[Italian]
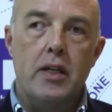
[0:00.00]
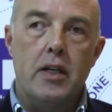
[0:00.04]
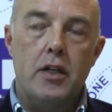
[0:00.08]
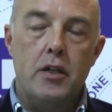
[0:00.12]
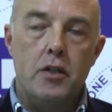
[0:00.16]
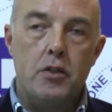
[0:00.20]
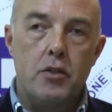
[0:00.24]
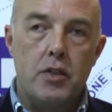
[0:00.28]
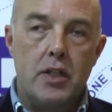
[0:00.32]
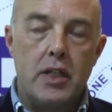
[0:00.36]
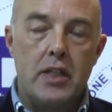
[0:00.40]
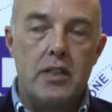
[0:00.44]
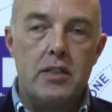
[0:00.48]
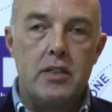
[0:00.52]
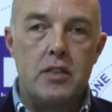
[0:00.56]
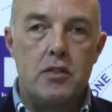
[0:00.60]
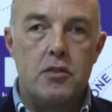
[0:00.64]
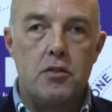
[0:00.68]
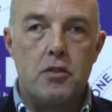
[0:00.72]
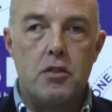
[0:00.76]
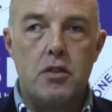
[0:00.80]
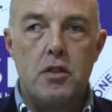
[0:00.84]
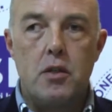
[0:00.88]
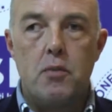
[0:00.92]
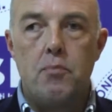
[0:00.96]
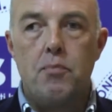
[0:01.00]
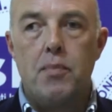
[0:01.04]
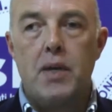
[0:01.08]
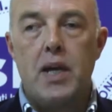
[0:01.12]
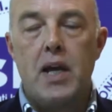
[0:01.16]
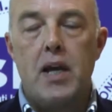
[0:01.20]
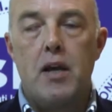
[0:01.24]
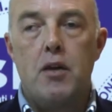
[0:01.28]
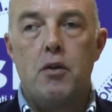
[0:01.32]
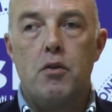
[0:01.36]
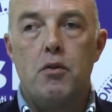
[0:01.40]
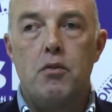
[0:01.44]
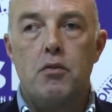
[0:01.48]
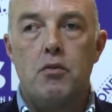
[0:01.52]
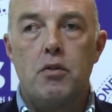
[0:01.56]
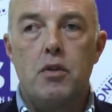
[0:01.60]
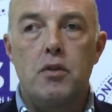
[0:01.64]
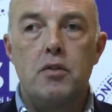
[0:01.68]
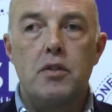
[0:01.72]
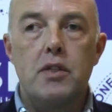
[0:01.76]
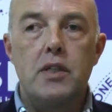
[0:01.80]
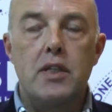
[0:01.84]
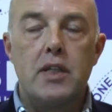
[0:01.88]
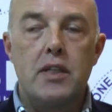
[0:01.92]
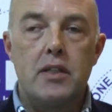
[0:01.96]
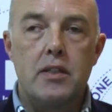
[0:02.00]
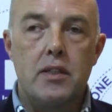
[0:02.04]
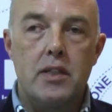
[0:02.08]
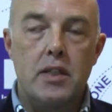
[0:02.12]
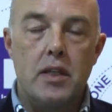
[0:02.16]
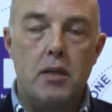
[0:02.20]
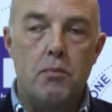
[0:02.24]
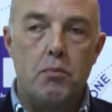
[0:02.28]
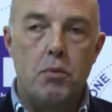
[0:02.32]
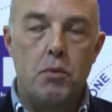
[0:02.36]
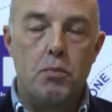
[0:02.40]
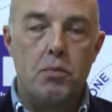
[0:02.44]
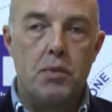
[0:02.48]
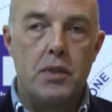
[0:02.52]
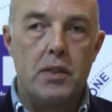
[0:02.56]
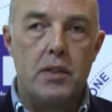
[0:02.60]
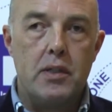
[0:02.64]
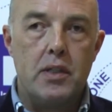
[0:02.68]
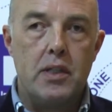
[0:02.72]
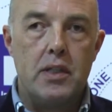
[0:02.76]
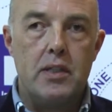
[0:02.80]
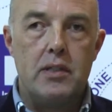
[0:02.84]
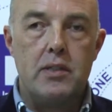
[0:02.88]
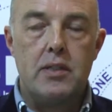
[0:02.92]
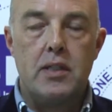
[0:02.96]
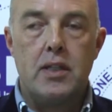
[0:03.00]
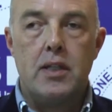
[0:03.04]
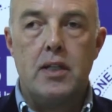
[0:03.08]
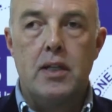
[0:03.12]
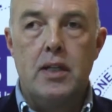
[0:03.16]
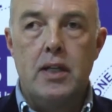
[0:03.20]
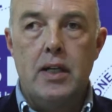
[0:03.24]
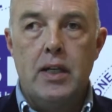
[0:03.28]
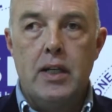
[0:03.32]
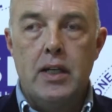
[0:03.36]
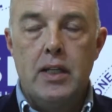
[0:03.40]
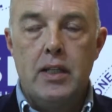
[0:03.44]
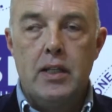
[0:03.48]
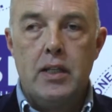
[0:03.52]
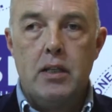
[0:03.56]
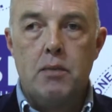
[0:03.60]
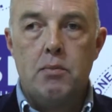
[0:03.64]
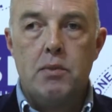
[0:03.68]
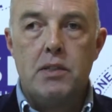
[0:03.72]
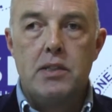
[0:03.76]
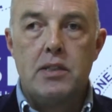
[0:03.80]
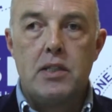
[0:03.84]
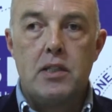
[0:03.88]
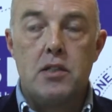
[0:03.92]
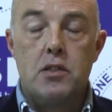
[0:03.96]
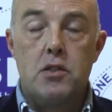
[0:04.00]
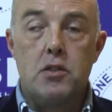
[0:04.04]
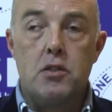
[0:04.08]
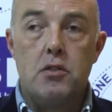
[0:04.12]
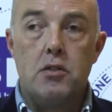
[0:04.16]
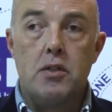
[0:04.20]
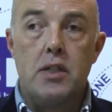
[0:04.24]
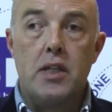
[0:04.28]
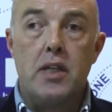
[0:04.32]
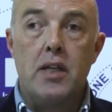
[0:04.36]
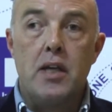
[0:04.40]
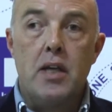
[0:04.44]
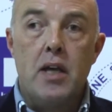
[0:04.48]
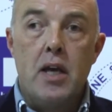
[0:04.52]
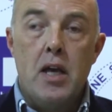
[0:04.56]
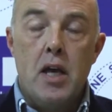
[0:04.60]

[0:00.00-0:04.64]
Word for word: riorganizzazione del piano in ottica di appropriatezza delle prestazioni,